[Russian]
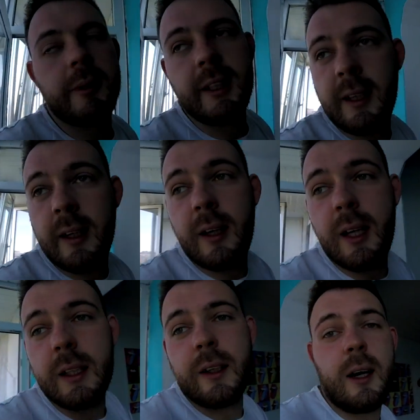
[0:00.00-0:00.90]
мне
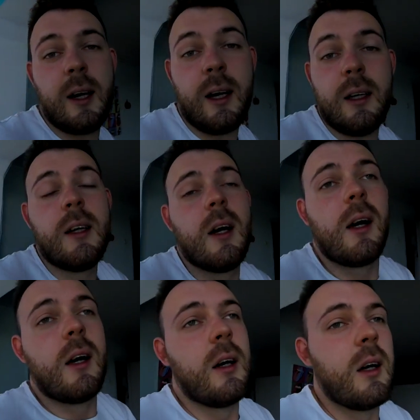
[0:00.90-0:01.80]
на
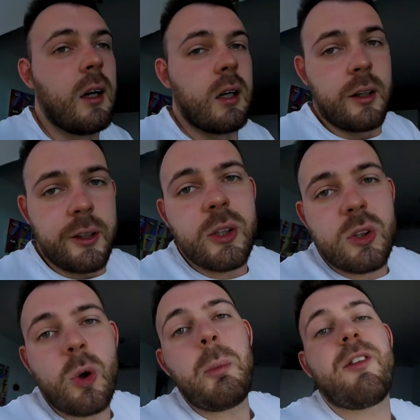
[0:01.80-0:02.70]
в
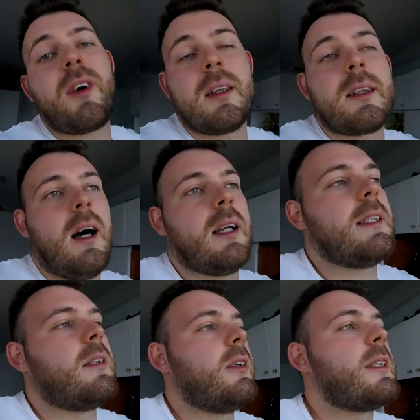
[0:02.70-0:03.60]
Ютубе,
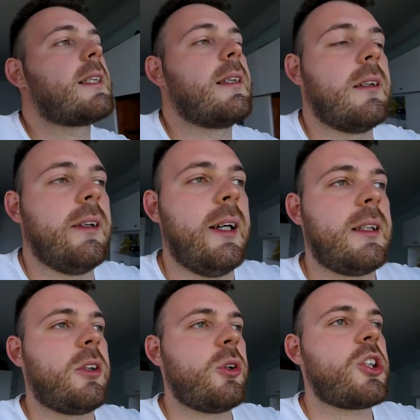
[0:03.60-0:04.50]
ВКонтакте, то есть э,
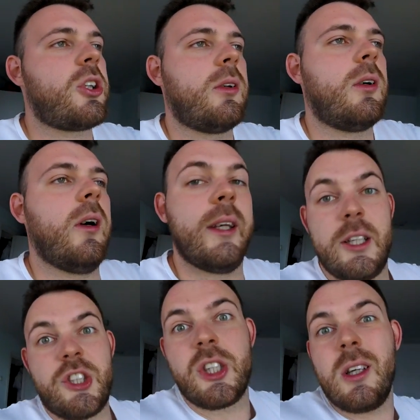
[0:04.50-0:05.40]
это то, что
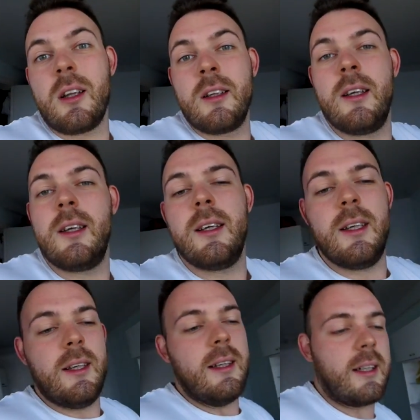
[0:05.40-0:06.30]
я жирный
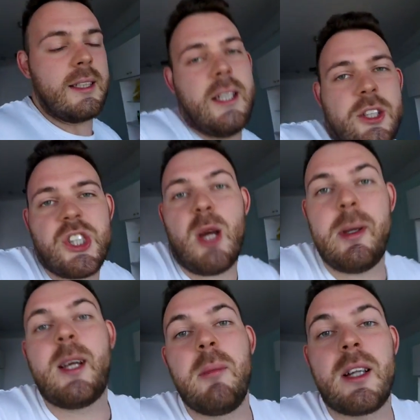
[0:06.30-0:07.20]
и где
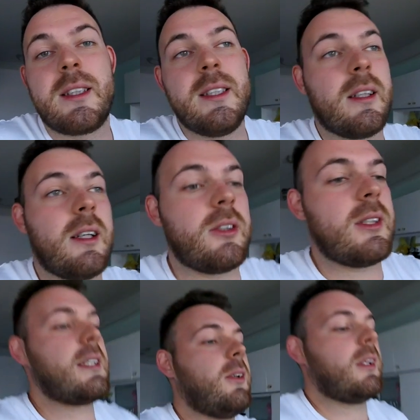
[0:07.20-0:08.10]
Шапик и Мартыненко. То
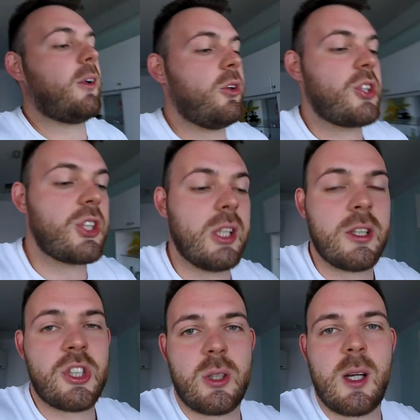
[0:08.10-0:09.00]
есть все, такое
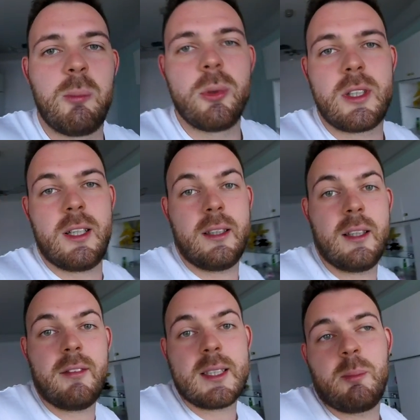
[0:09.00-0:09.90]
ощущение, что как будто
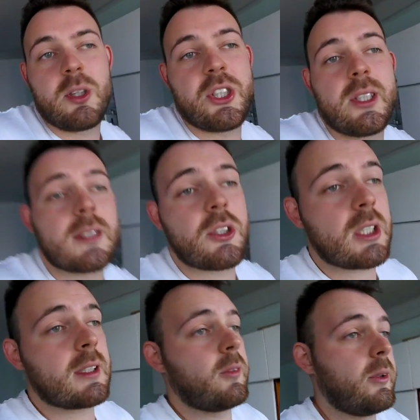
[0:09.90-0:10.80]
для вас больше не
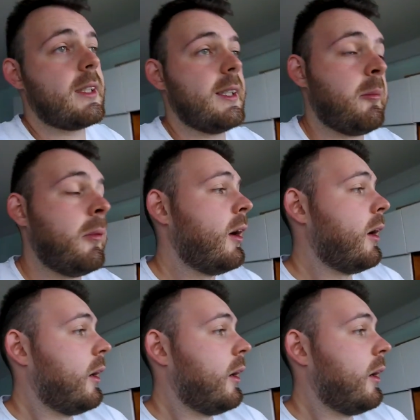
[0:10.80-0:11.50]
существует тем.